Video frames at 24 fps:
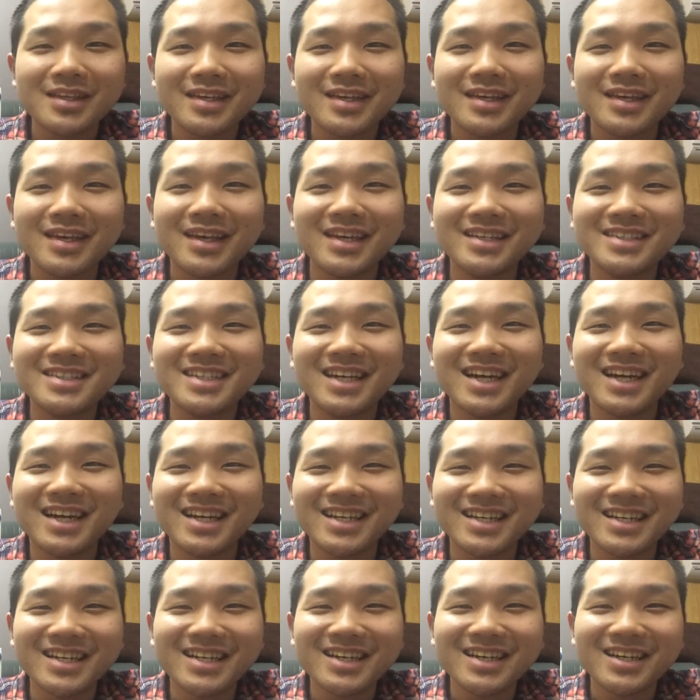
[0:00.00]
えー、じゃあ、
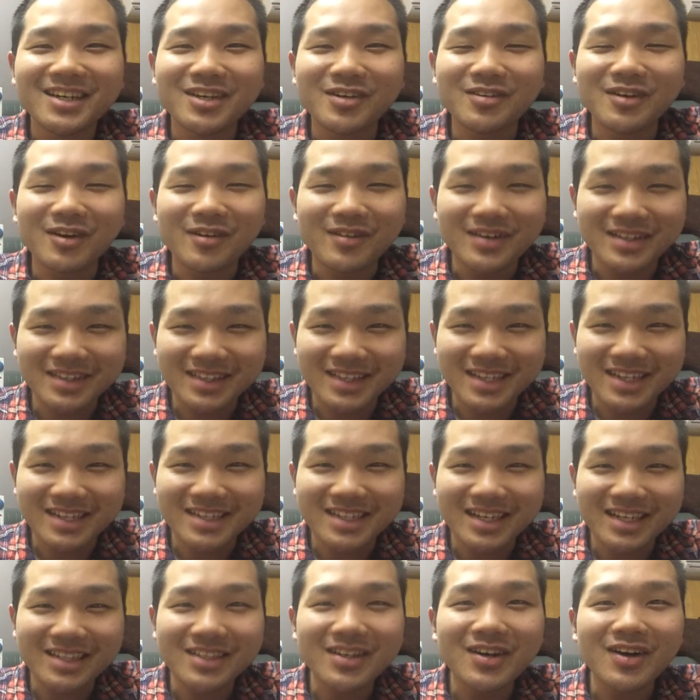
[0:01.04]
今日は終わっていき
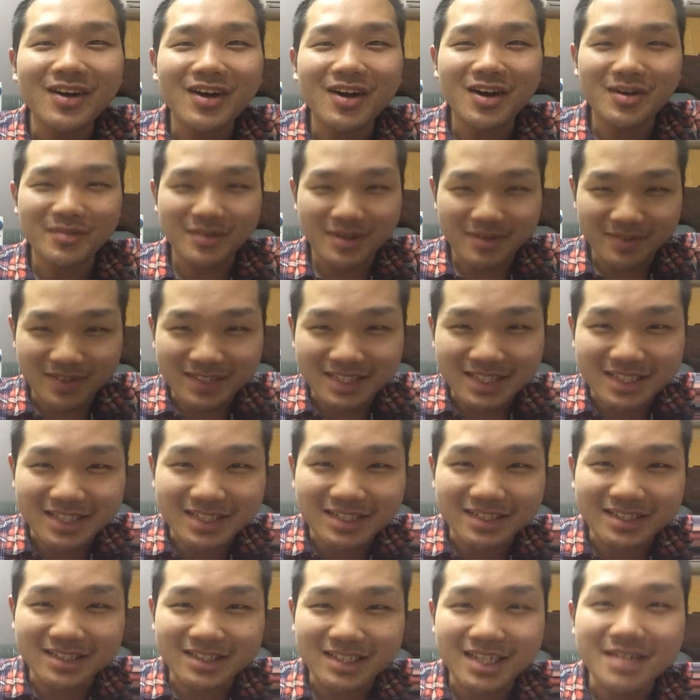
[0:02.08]
たいと思いま
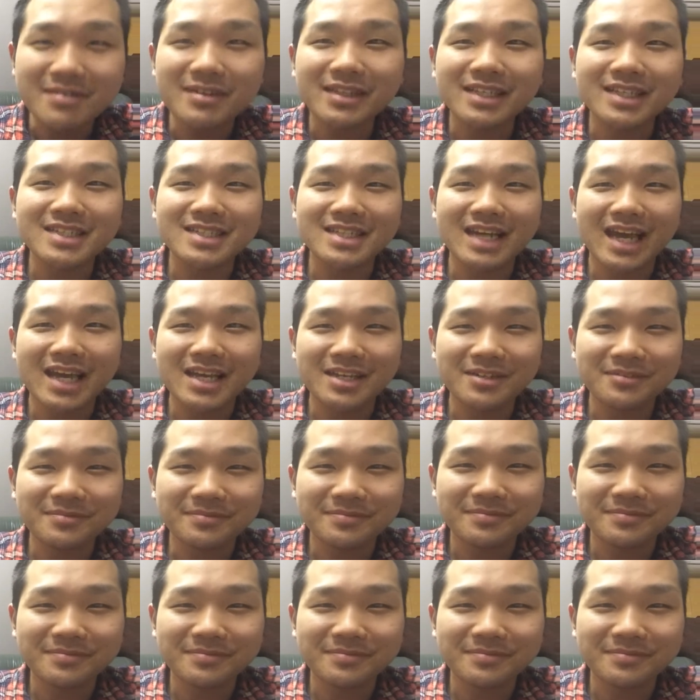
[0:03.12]
す。ではまた次回。